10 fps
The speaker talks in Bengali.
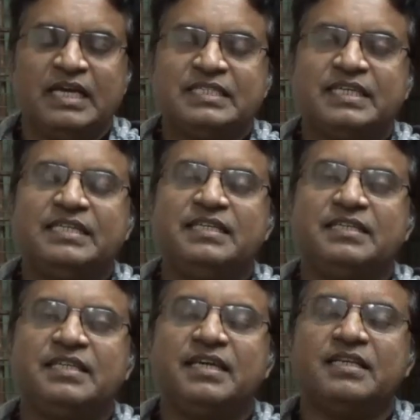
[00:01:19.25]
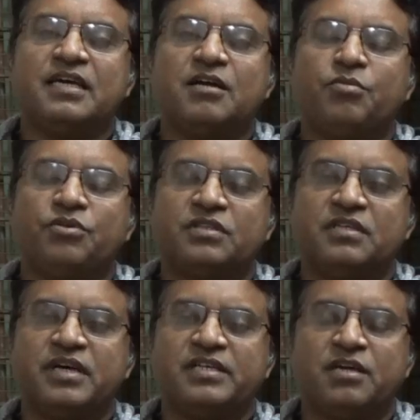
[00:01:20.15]
সেই দিক থেকে তার
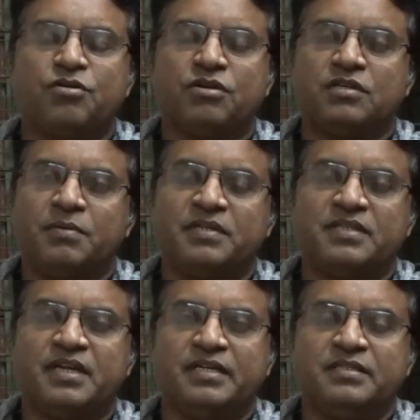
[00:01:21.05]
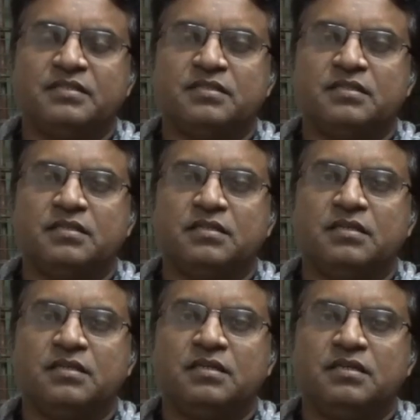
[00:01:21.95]
বক্তৃতায় তার কথাবার্তায়
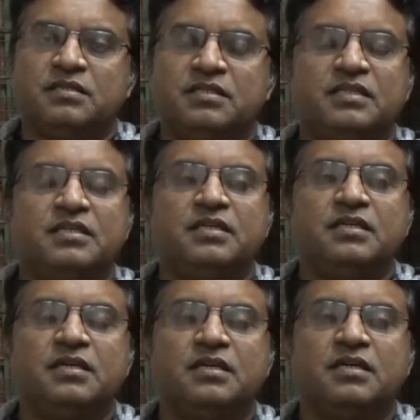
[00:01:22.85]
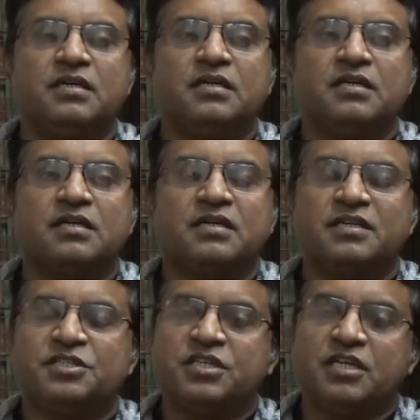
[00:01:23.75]
তিনি
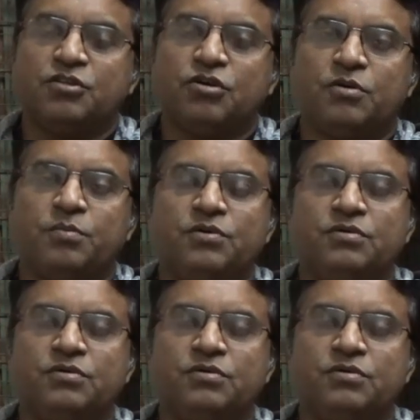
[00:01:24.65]
খ্রিস্টান ধর্ম